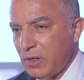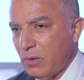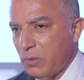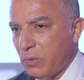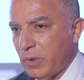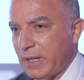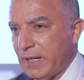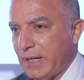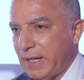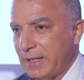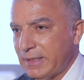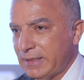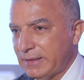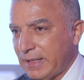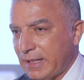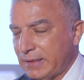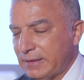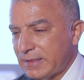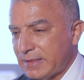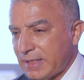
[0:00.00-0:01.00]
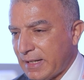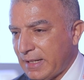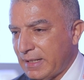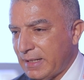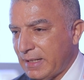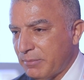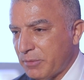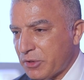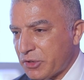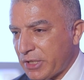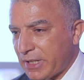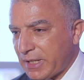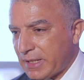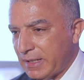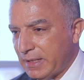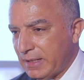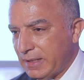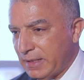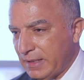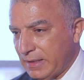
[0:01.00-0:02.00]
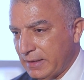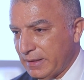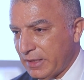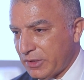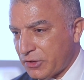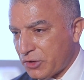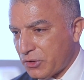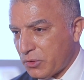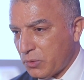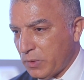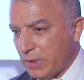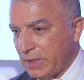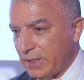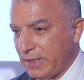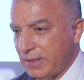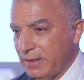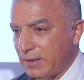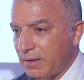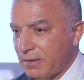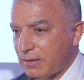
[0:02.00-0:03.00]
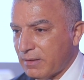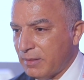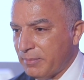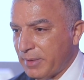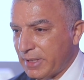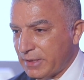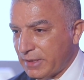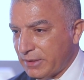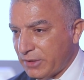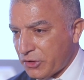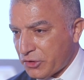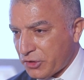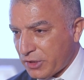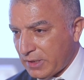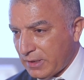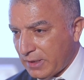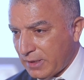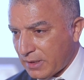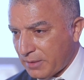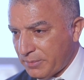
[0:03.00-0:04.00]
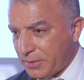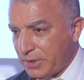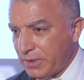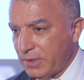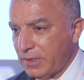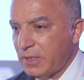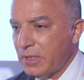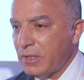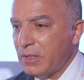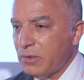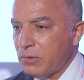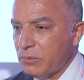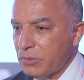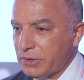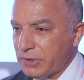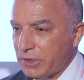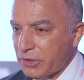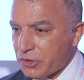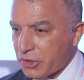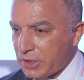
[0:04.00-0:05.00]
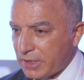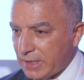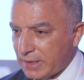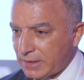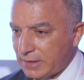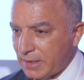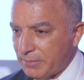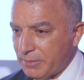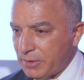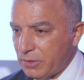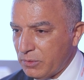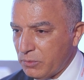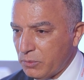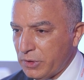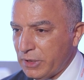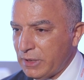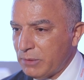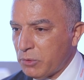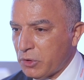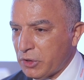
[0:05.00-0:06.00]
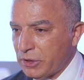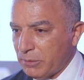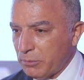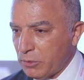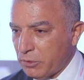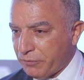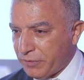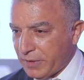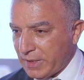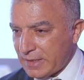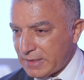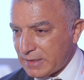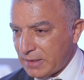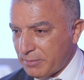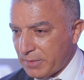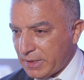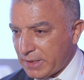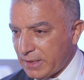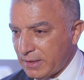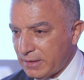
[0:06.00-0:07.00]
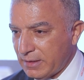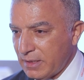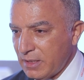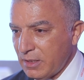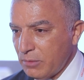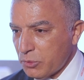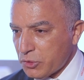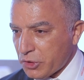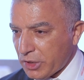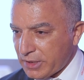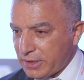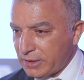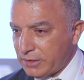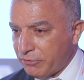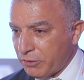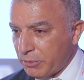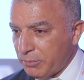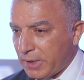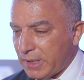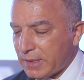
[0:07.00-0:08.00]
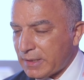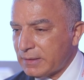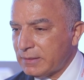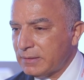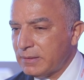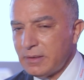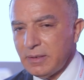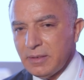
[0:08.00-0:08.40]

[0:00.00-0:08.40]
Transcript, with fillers: وهنتحدث على مشاكل النشر والعلاقة بين الناشر العربي والناشر الأجنبي وإيه اللي ممكن نعمله في هذا المجال مشاركتي في المعرض